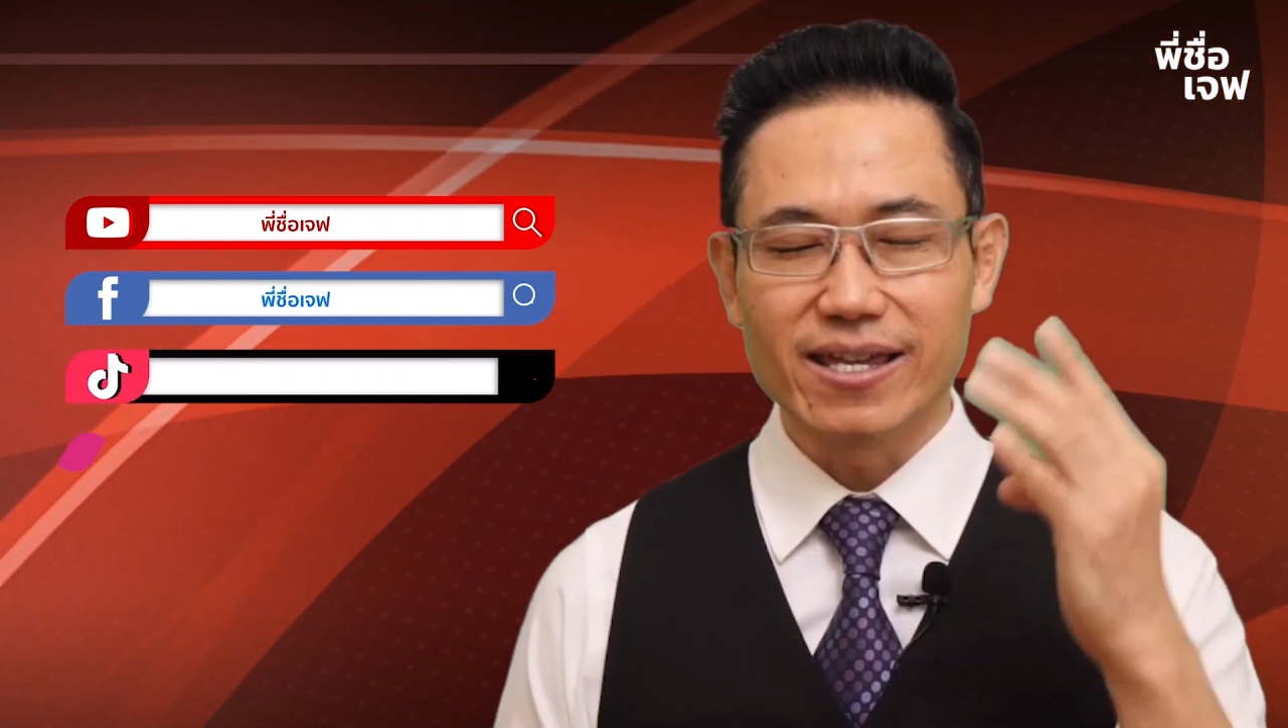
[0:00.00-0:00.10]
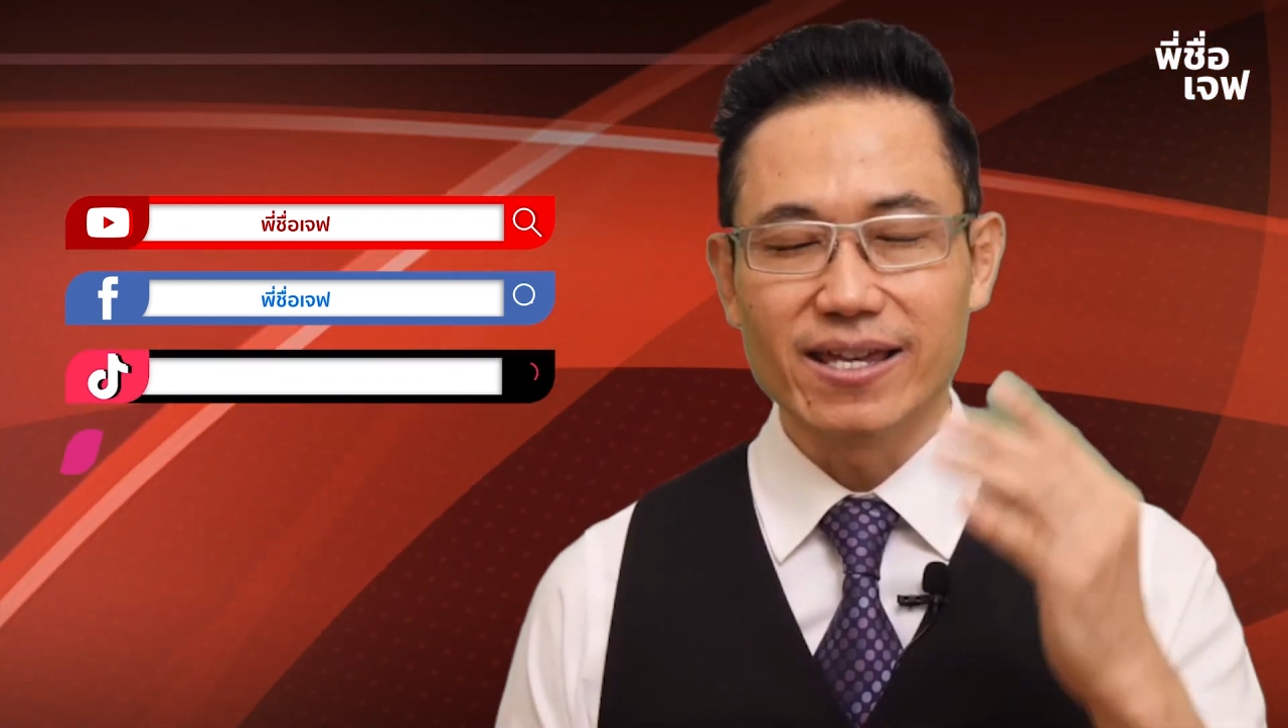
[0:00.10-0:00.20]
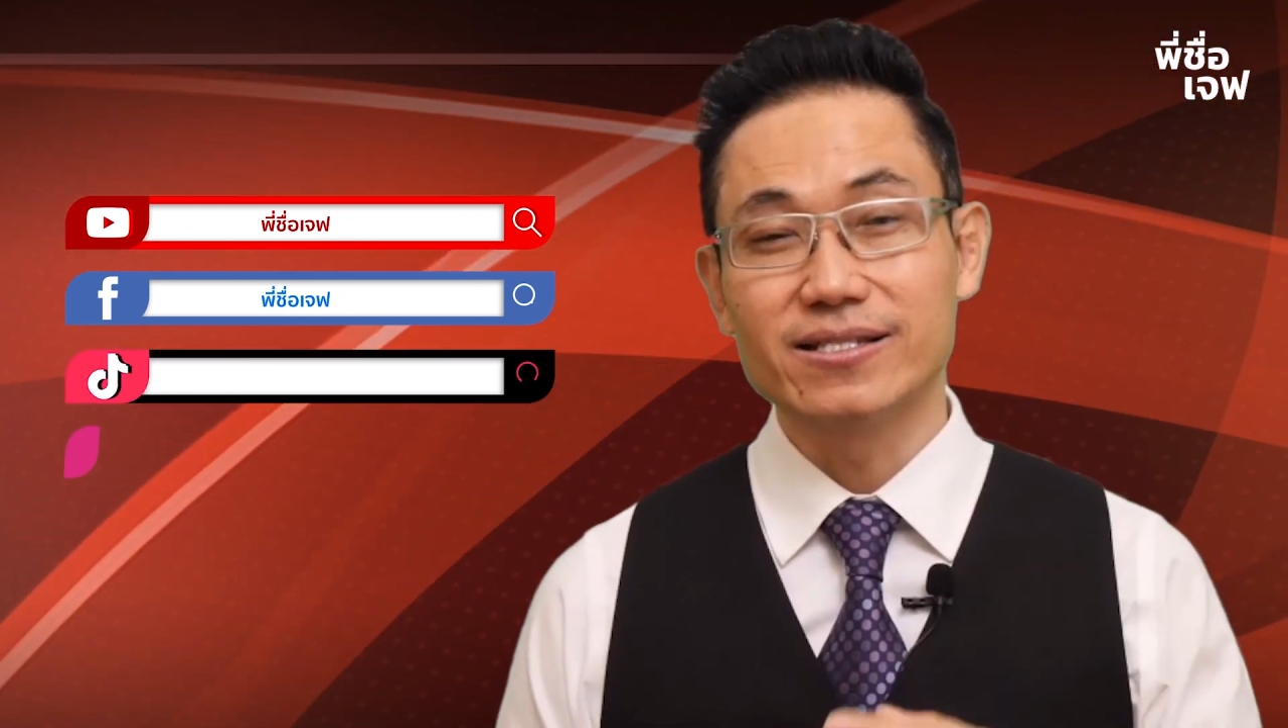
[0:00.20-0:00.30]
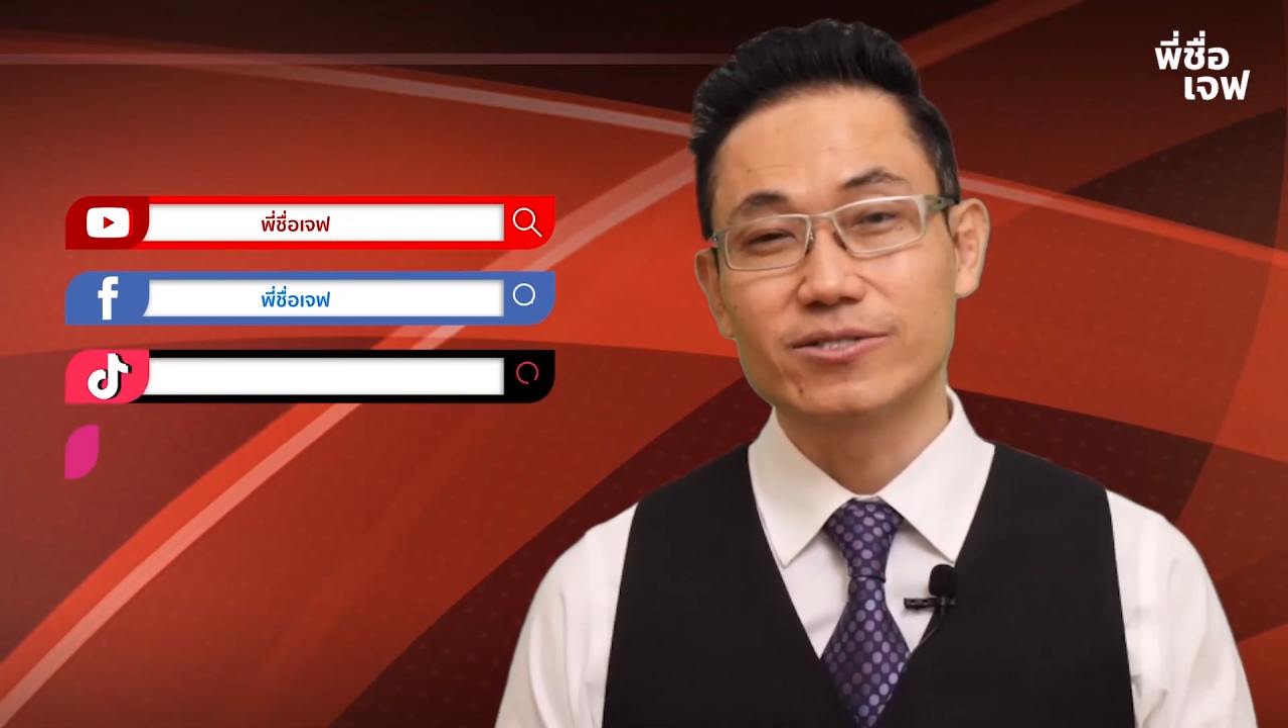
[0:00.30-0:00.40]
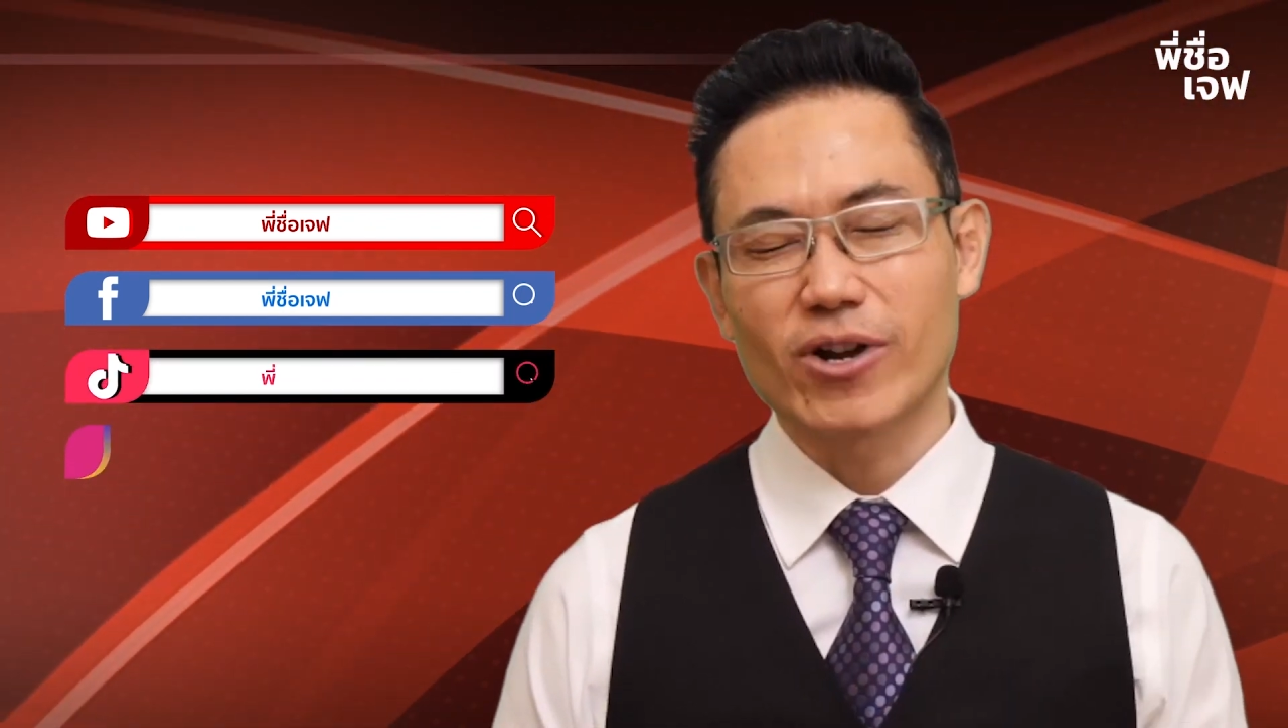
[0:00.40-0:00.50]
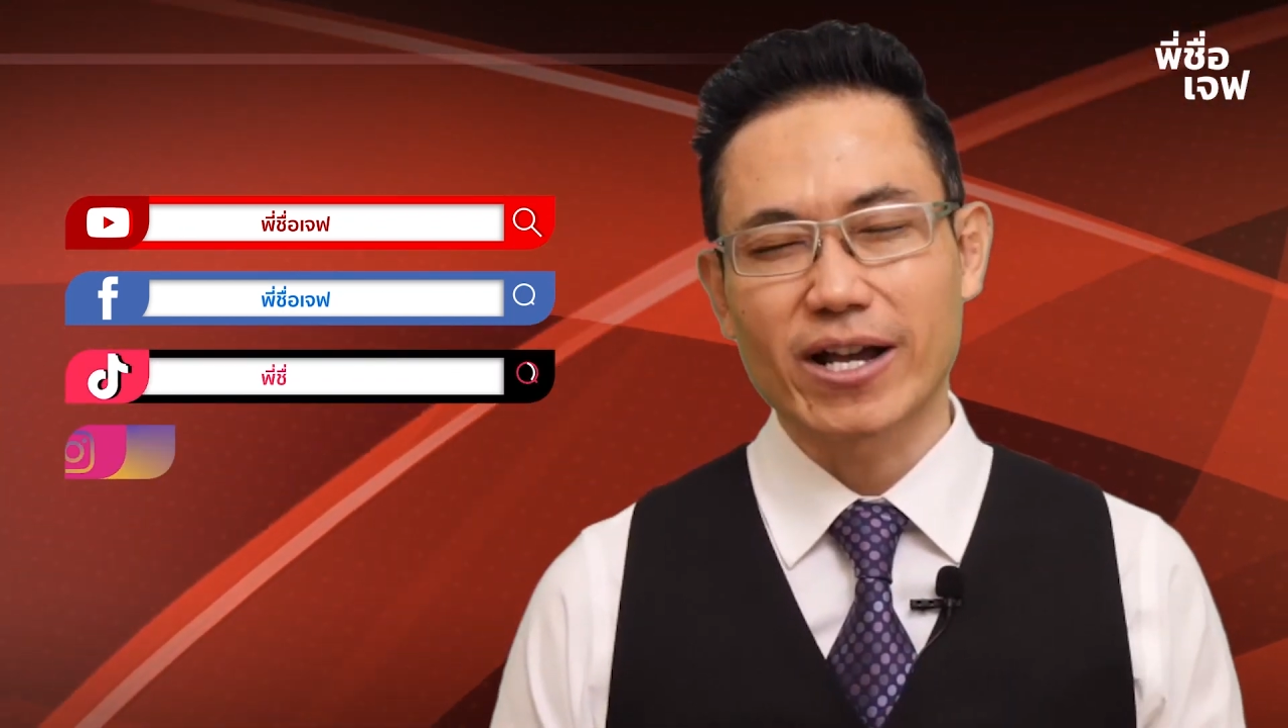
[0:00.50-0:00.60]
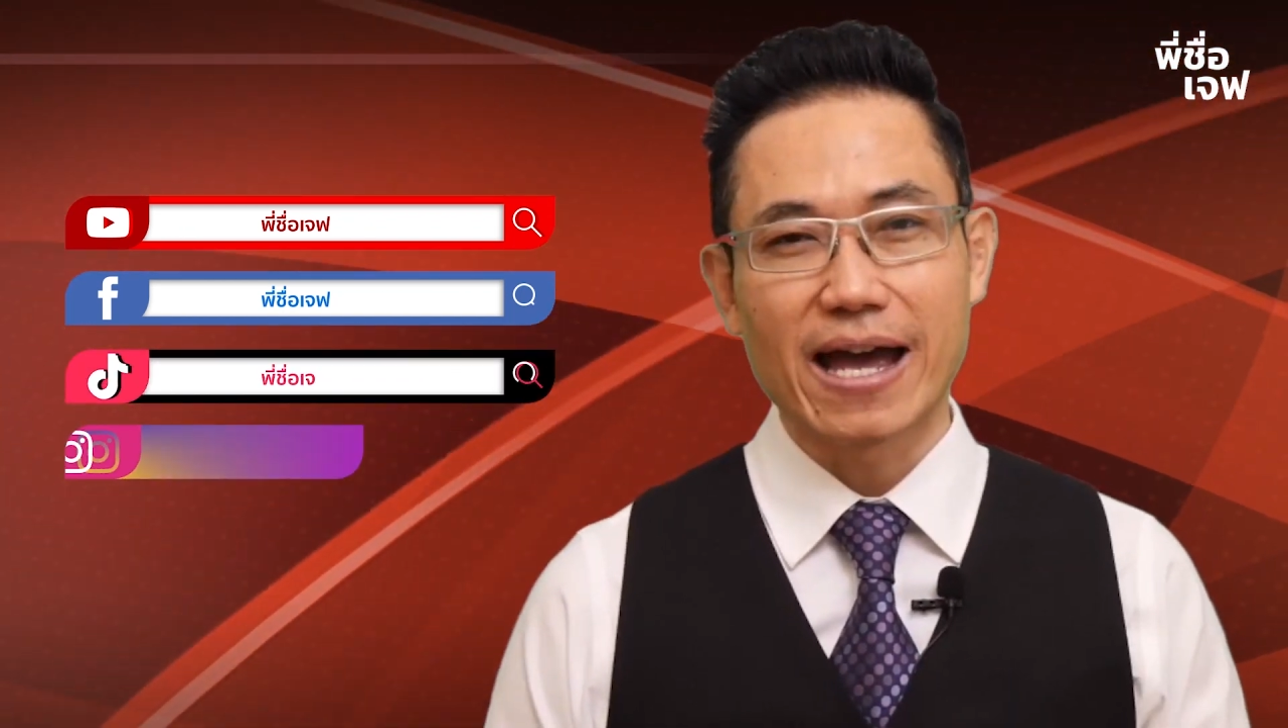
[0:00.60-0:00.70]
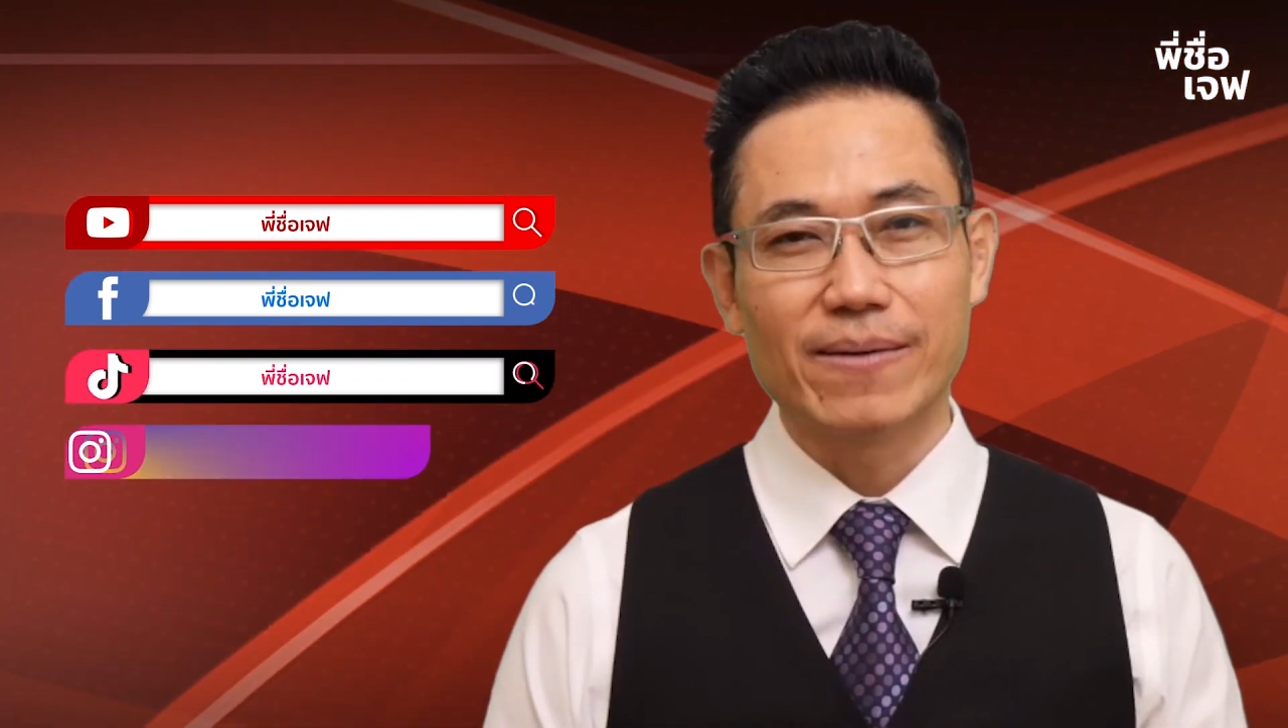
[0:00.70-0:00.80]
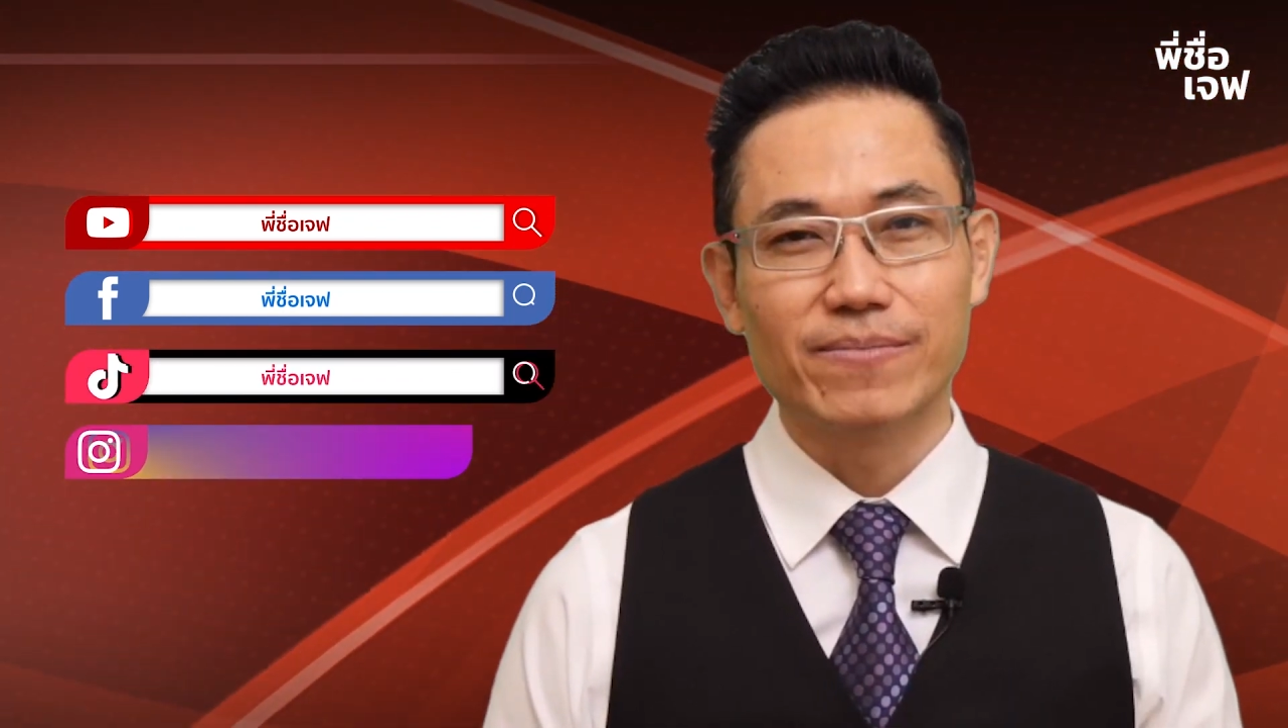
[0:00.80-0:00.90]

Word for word: Instagram